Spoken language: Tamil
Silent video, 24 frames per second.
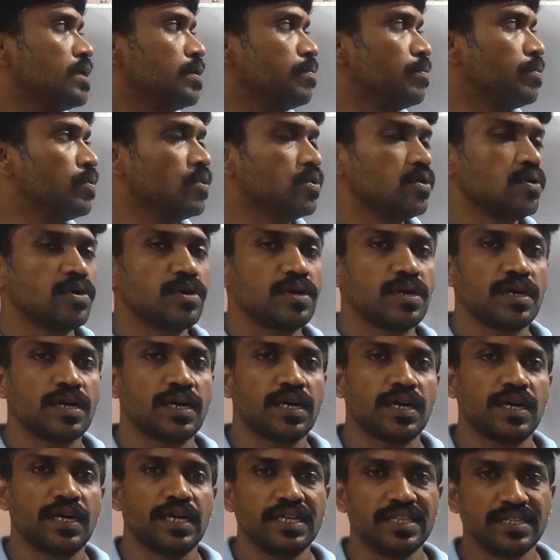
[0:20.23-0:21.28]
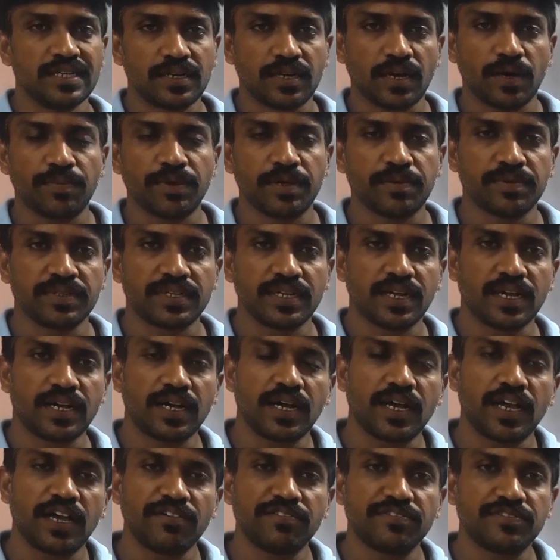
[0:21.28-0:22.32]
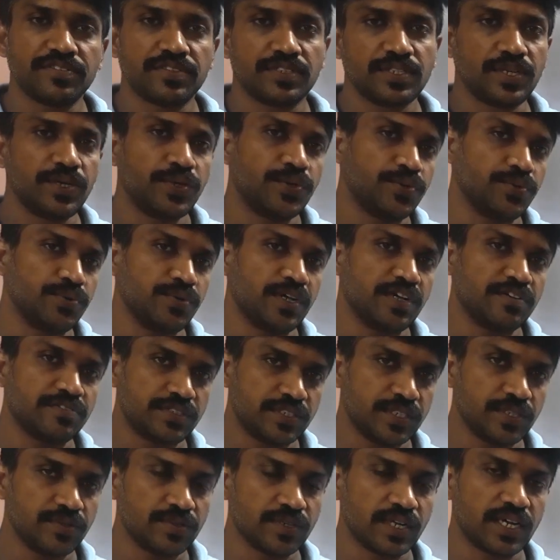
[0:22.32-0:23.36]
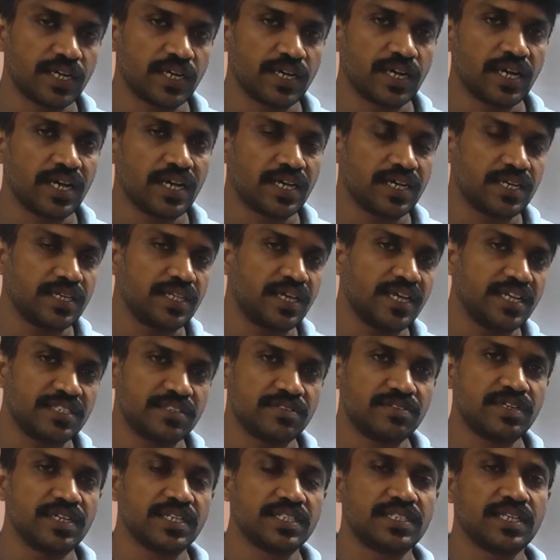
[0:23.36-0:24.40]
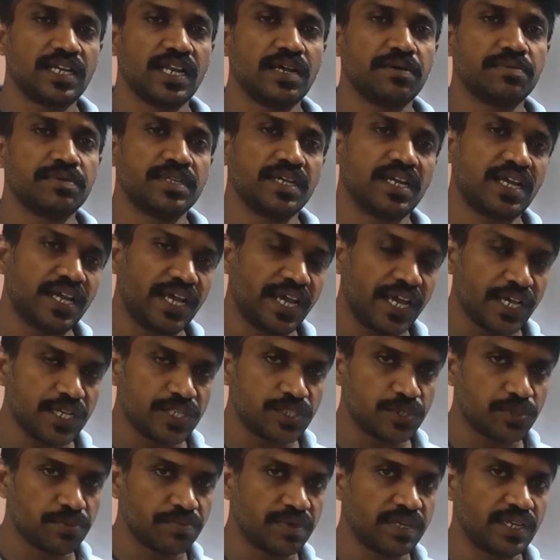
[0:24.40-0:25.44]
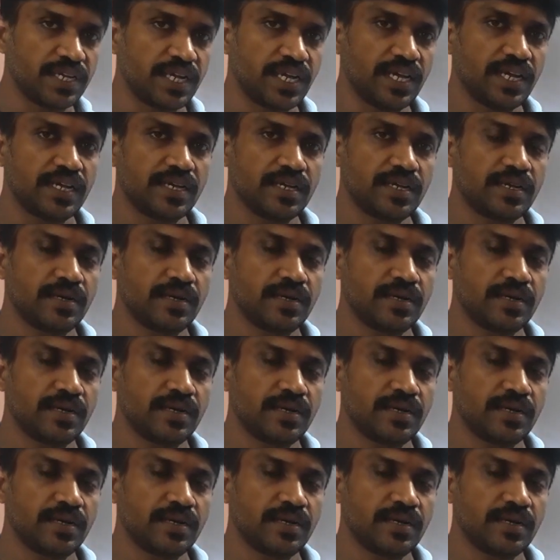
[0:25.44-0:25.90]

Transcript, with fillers: இப்போது இந்த டாபிக் பார்த்திங்கன்னா எஃப்சியூ எஃப்சியூனா என்னென்னா இந்த ஹெச்விஎஸ்சியில் பார்த்திங்கன்னா ஏஹெச் மாதிரியே